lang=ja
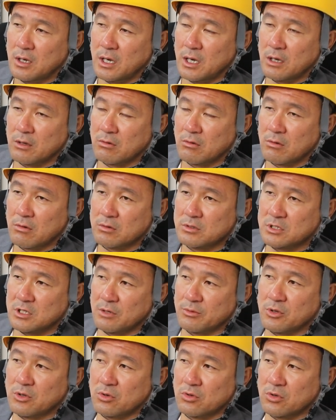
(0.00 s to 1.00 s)
あのち
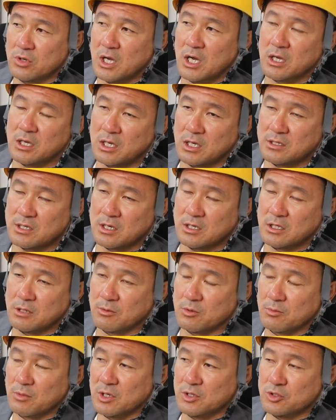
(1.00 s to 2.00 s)
なみに俺の関係先で
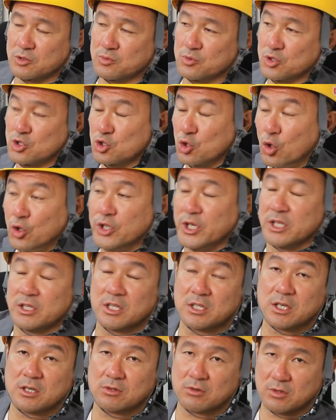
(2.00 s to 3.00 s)
も、まあ、自分一人でやっ
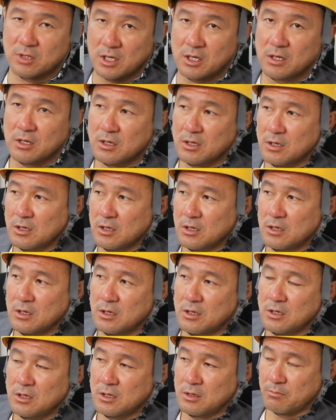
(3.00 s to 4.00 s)
てた人で
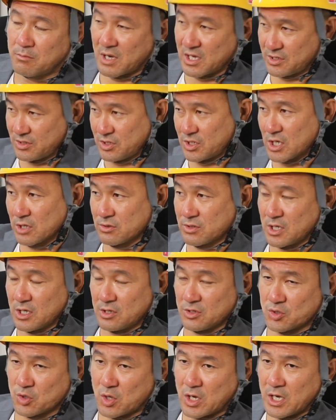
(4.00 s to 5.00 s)
毎月ちゃんと請
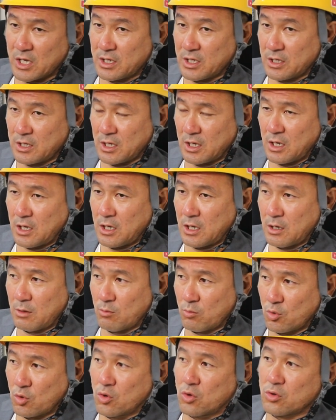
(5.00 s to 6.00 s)
求書書いてて
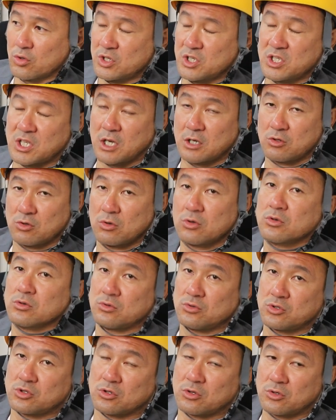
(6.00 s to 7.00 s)
も来た人う
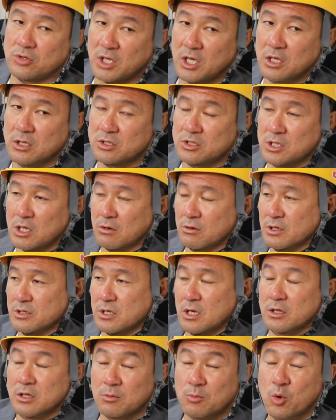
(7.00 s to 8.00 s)
ちのね下請け
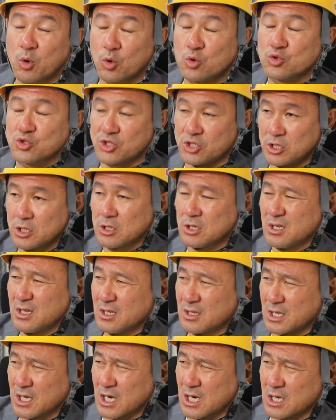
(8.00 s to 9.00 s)
さんでもおるし
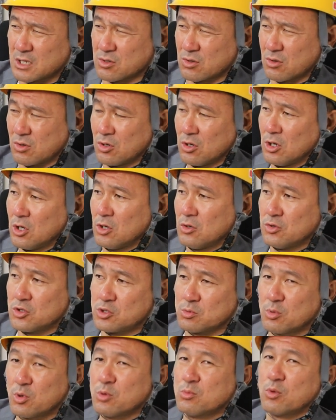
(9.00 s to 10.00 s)
だからそのう
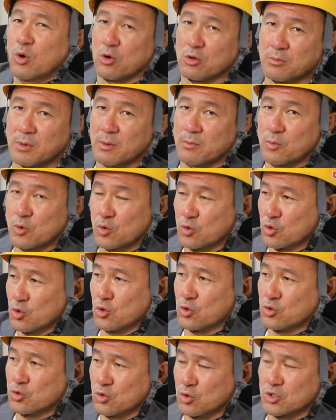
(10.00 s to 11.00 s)
ちももう今もう
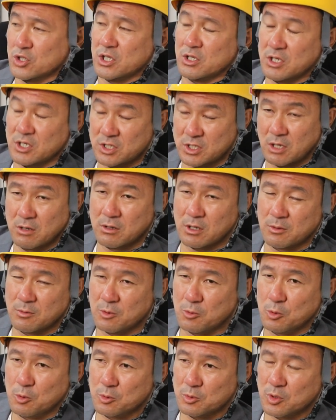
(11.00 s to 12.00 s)
協力業者とか下請けの
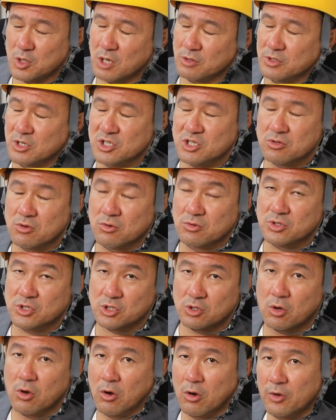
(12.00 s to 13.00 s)
も確定申告
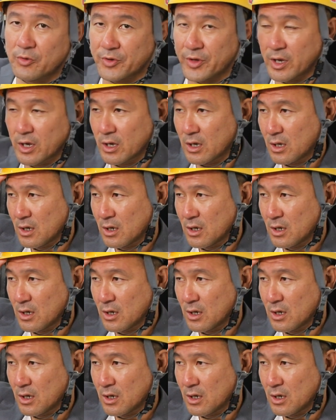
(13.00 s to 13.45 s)
しろよって